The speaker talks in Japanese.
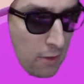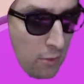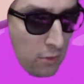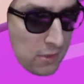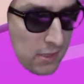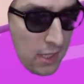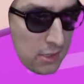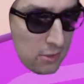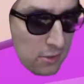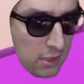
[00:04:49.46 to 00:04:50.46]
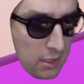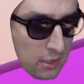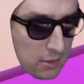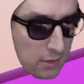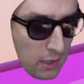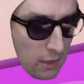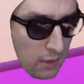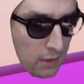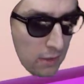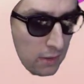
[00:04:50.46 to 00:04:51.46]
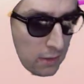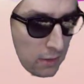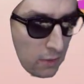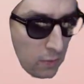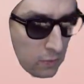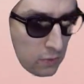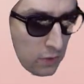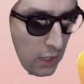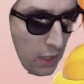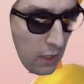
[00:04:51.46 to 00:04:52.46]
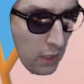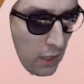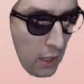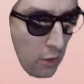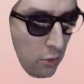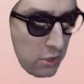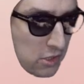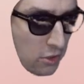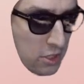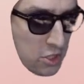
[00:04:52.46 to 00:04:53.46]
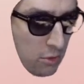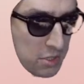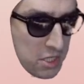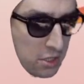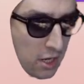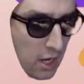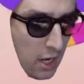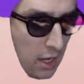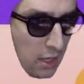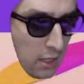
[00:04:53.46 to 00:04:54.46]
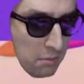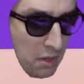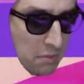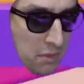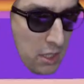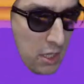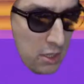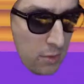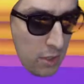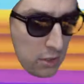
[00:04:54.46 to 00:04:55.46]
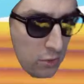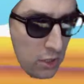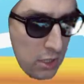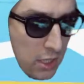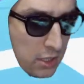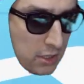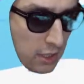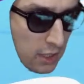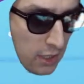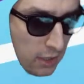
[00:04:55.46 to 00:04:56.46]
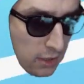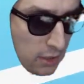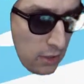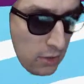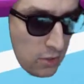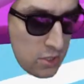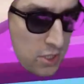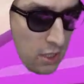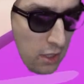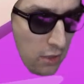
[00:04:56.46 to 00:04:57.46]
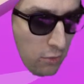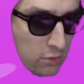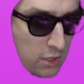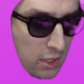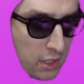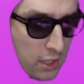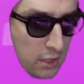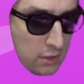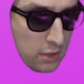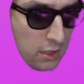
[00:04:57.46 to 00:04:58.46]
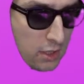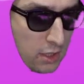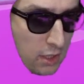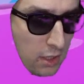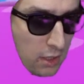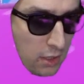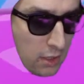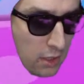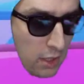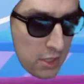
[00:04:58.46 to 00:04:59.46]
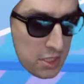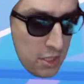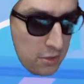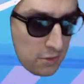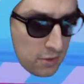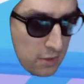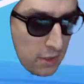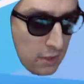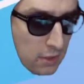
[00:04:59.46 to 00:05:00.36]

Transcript: この最速なんですよね本当にこいつといい勝負してるがまあ右行ってもらって俺左行くからそしたらお互い安定的に走れるんですよね